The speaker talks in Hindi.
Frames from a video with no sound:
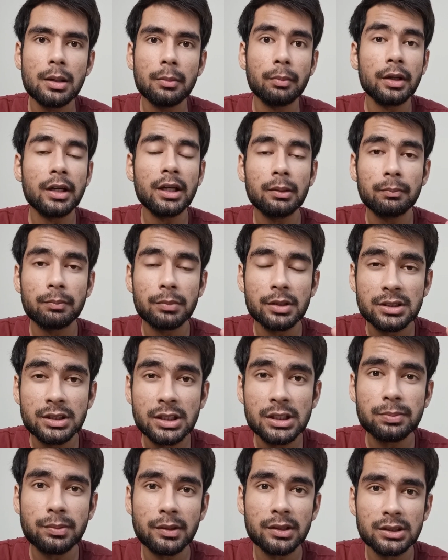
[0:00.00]
पर एक
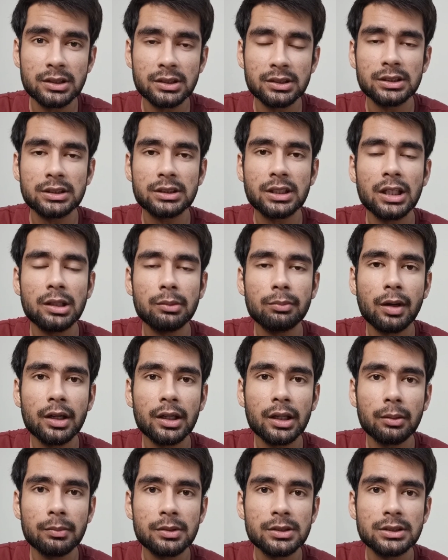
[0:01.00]
बिजनेस पर्सन जिसका
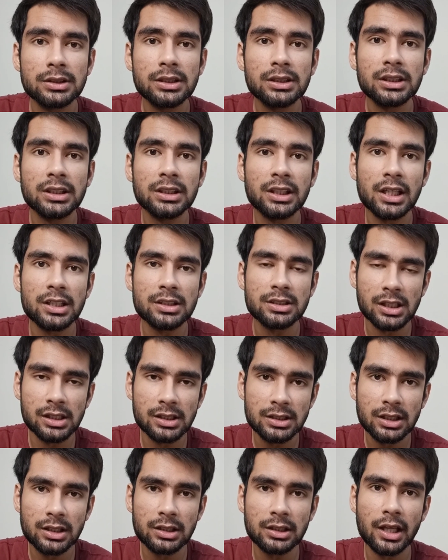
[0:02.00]
दिमाग एक बिजनेस की तरह चल
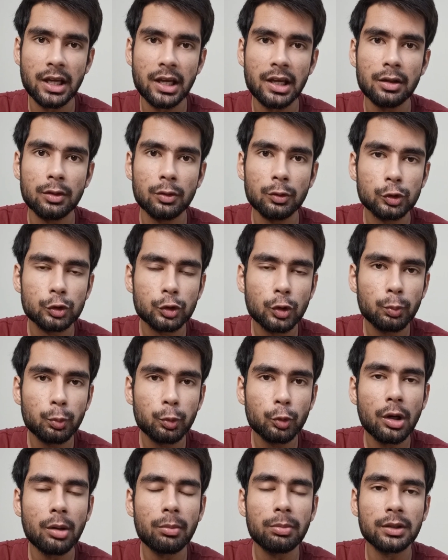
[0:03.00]
सकता है उसको
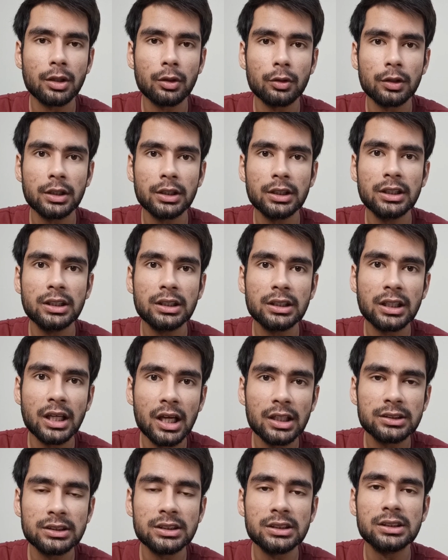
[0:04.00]
पूरा पता होता है कि
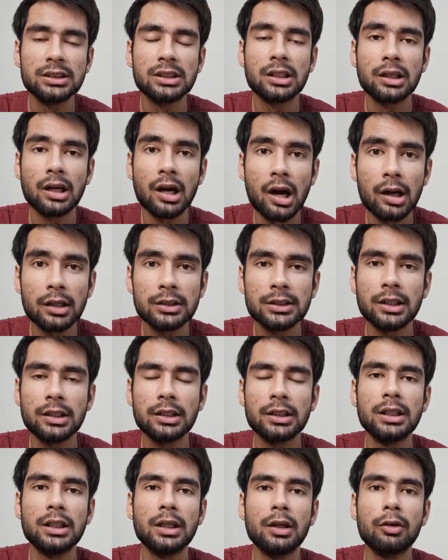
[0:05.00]
क्या चीज़ कहाँ
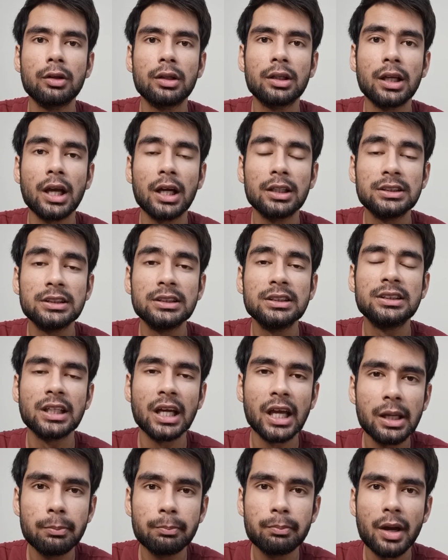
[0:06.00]
जाती है और क्या चीज़
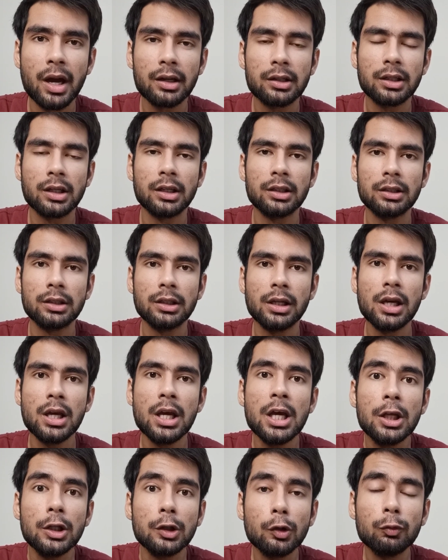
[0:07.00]
क्या इम्पैक्ट करती है
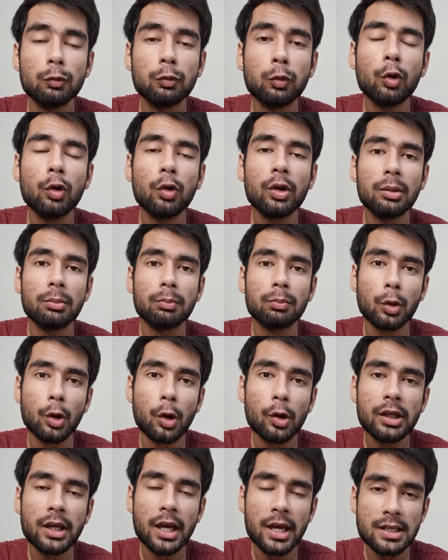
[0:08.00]
तो वो
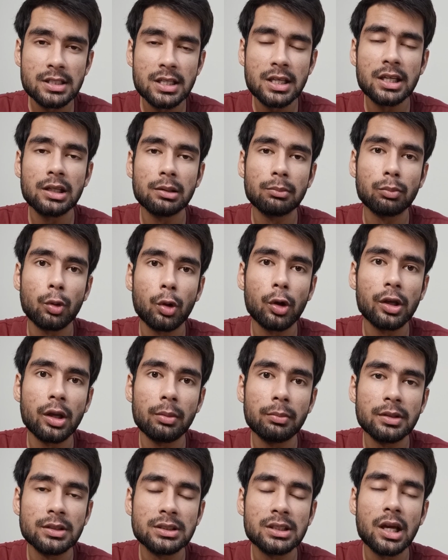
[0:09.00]
एम्प्लॉय ऐसा एक एम्प्लॉय
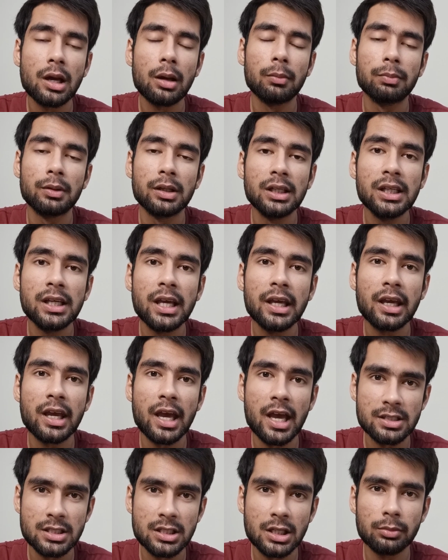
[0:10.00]
हमेशा आपके लिए एक
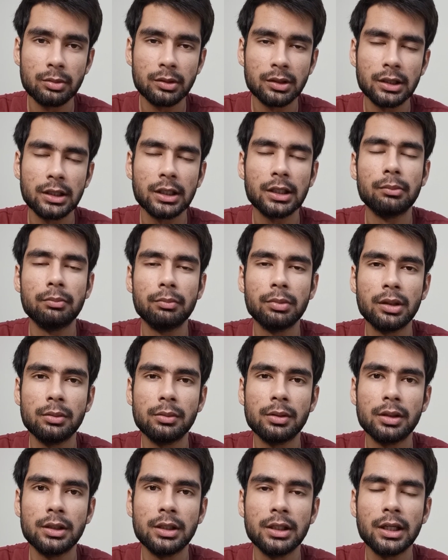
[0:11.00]
एसेट बनता है कंपनी
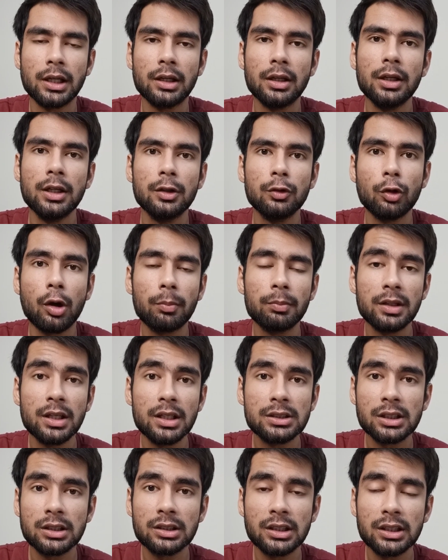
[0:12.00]
में ठीक है तो आप
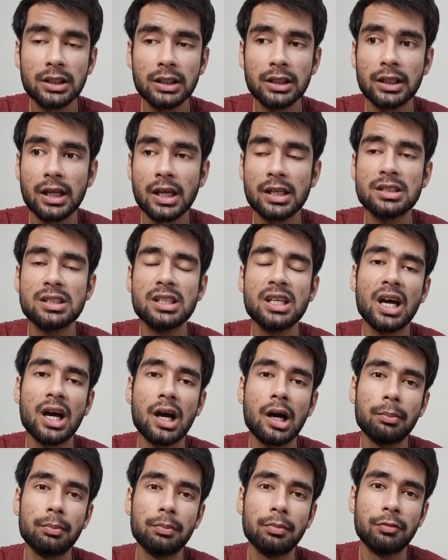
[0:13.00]
देख सकते हैं कि कैसे
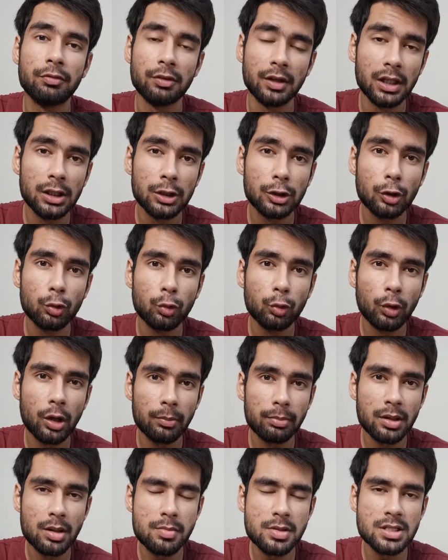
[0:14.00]
आप फेल तो हुए
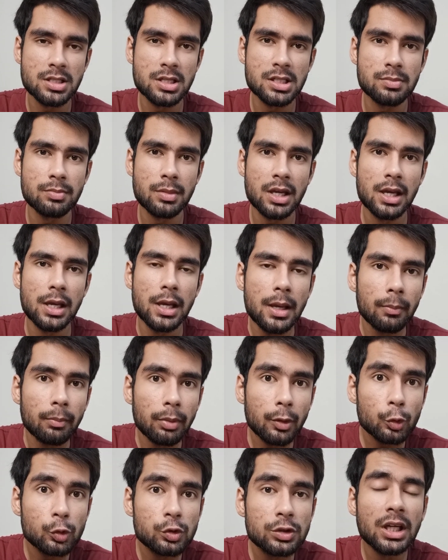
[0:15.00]
अपने बिजनेस में
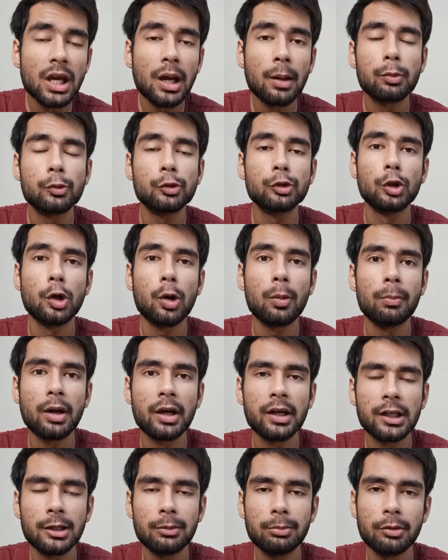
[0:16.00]
पर उसने आपको जॉब
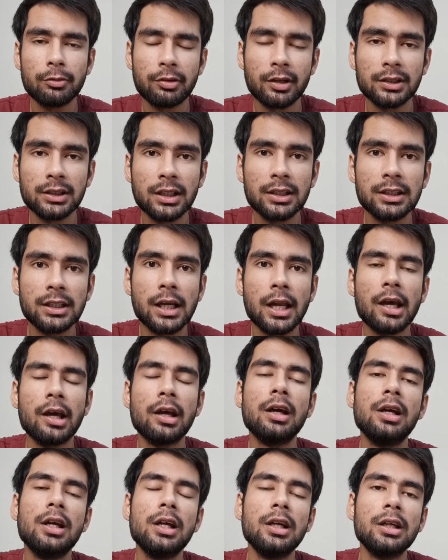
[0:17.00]
मार्केट में फ़ायदा दिलाया
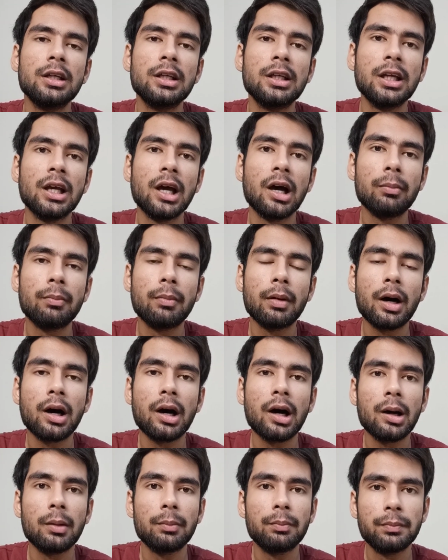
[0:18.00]
कि अब
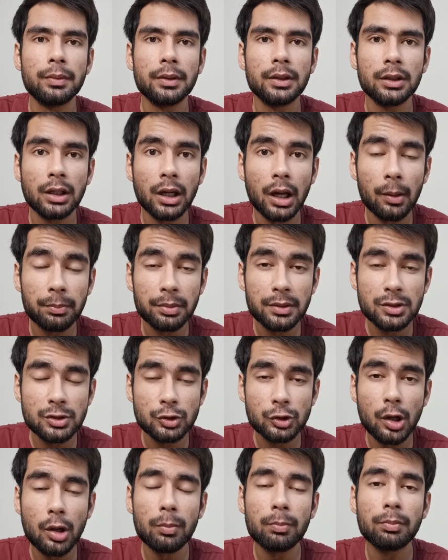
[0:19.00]
आप आपकी
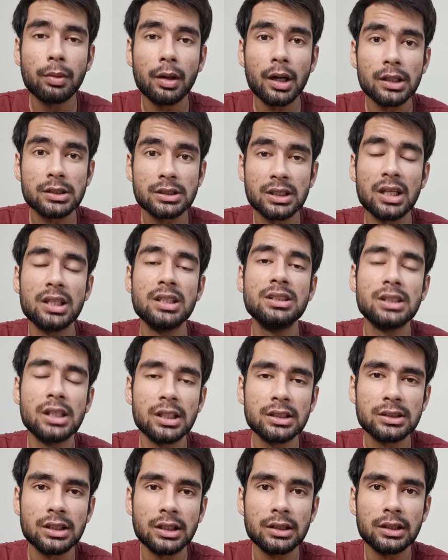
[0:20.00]
जॉब आसानी से
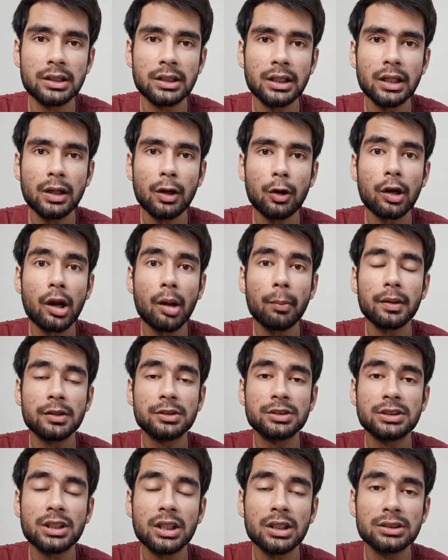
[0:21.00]
लग सकती है और आप
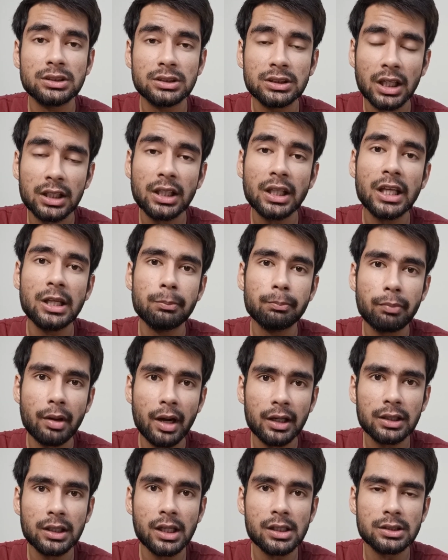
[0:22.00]
अच्छा ज़्यादा
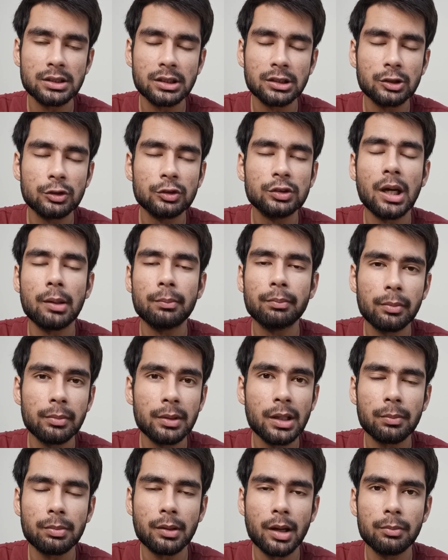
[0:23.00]
इम्पैक्ट डाल सकते हो जहाँ पे
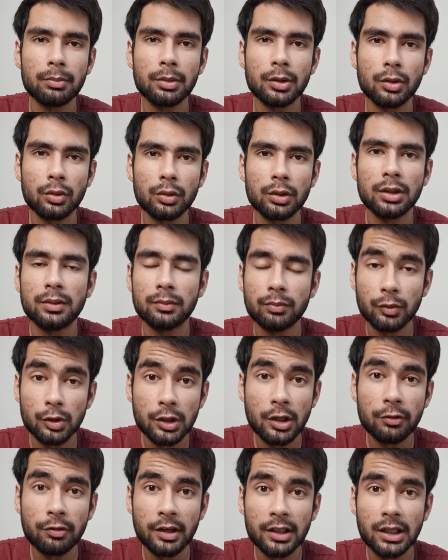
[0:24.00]
भी आप काम करोगे तो
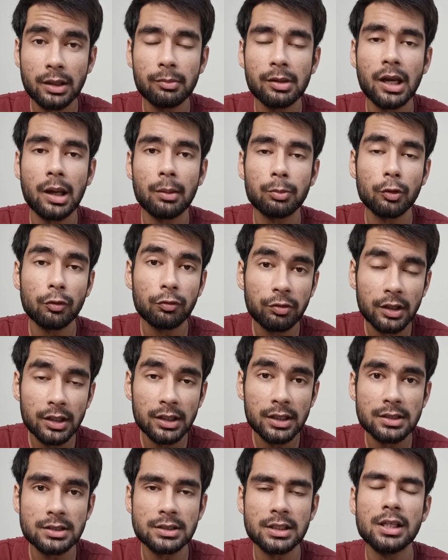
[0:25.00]
ये फ़ायदा मिला आपको
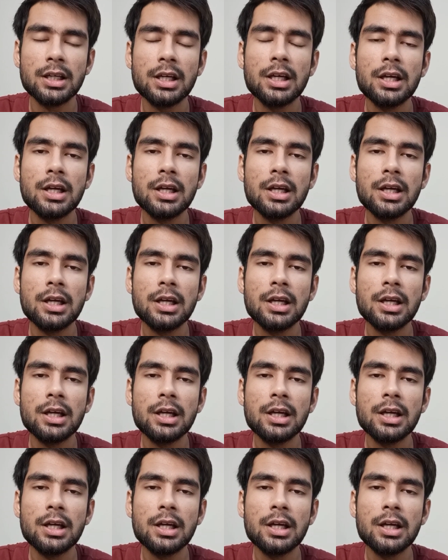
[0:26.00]
फेलियर से